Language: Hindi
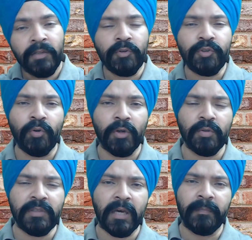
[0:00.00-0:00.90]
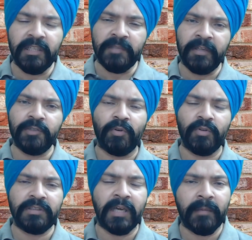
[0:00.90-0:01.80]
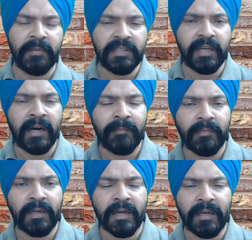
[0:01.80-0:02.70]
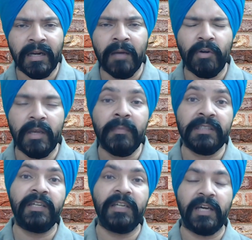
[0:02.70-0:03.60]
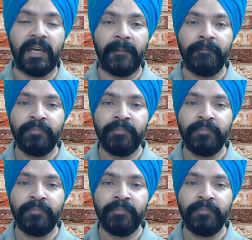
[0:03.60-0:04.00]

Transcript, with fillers: तो छोड़ दो यार बीच में ही छोड़ दो सारा मज़ा ही काम का ख़राब हो गया मज़ा ही नहीं आया